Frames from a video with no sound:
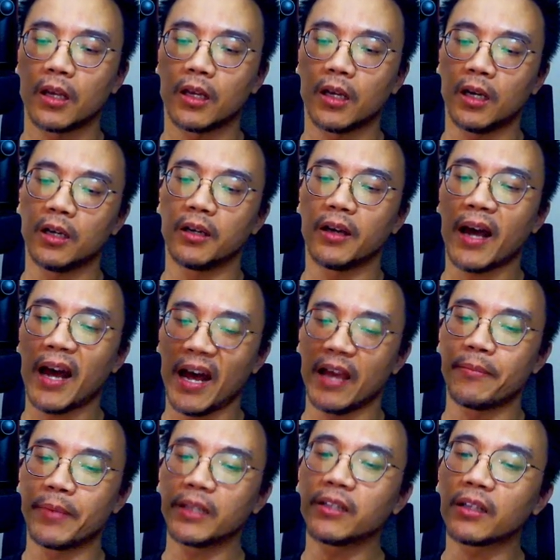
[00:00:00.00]
呃，
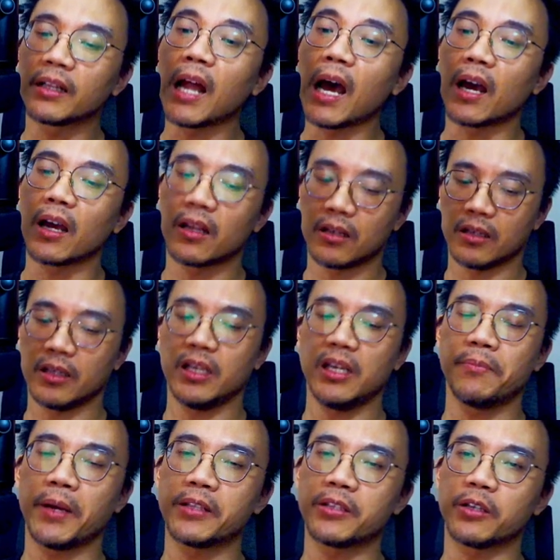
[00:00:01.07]
海边的浪一
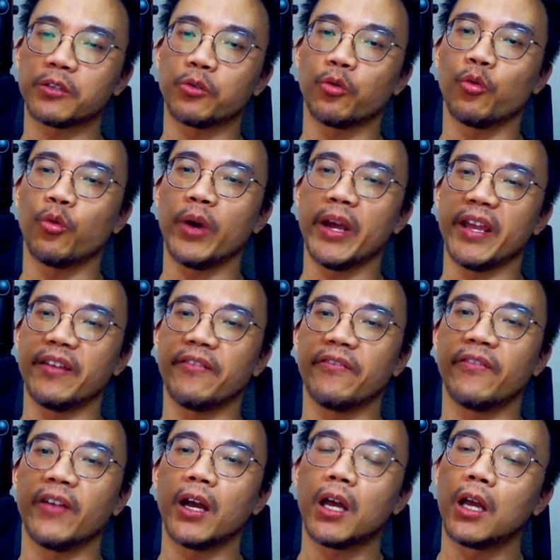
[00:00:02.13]
般叫做 wave，
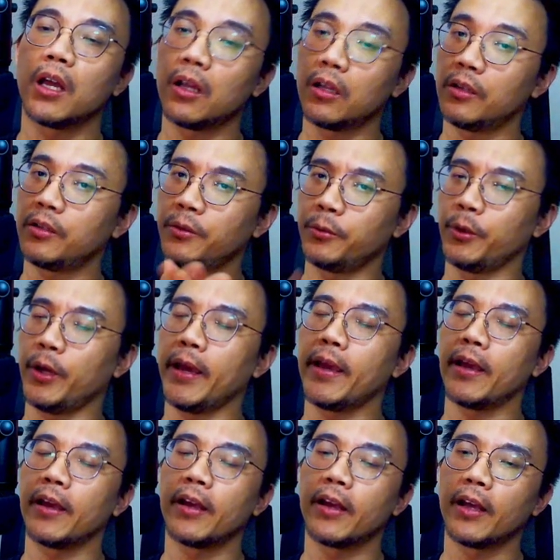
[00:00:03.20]
对不对？
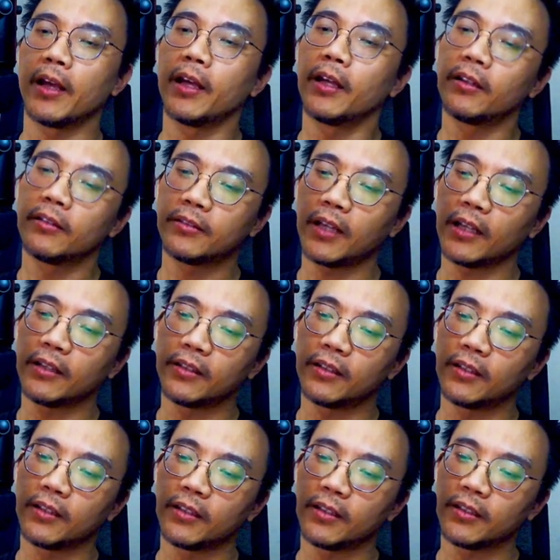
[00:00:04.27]
但
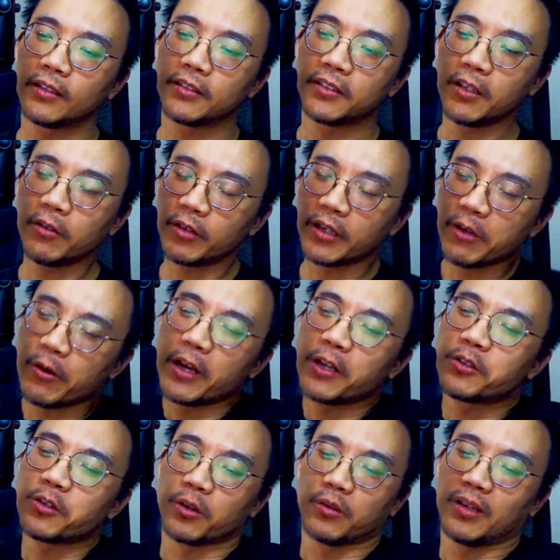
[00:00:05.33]
也有另外一
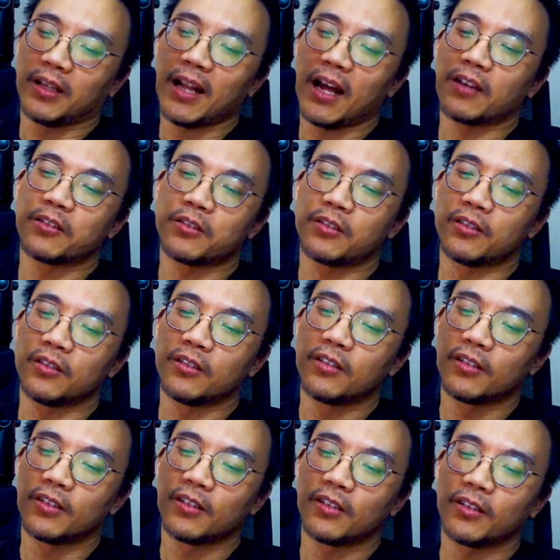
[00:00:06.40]
种浪是，
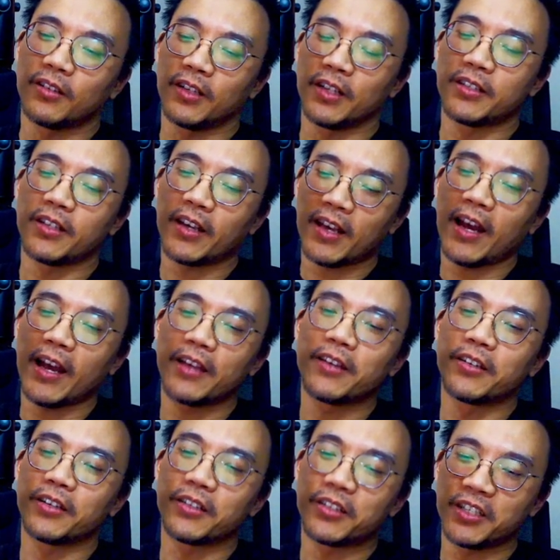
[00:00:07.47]
你在开一个
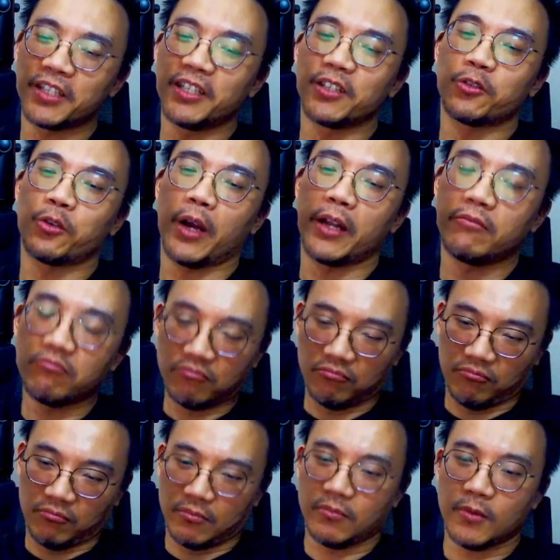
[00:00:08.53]
一个汽船，
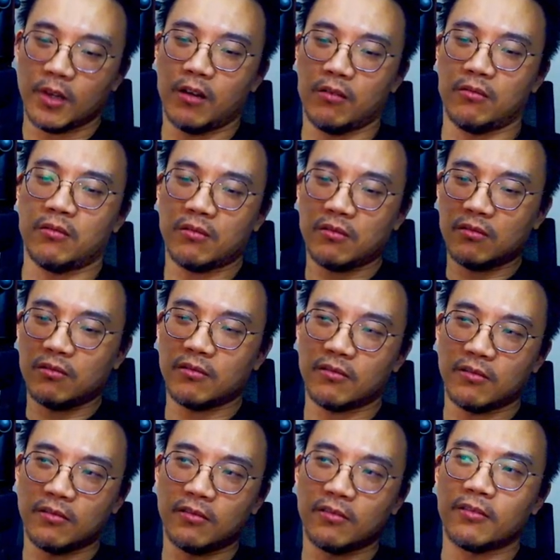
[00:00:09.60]
好，
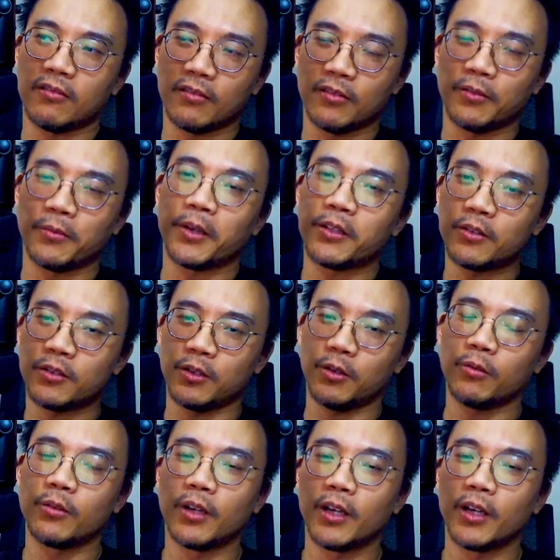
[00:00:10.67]
慢慢走。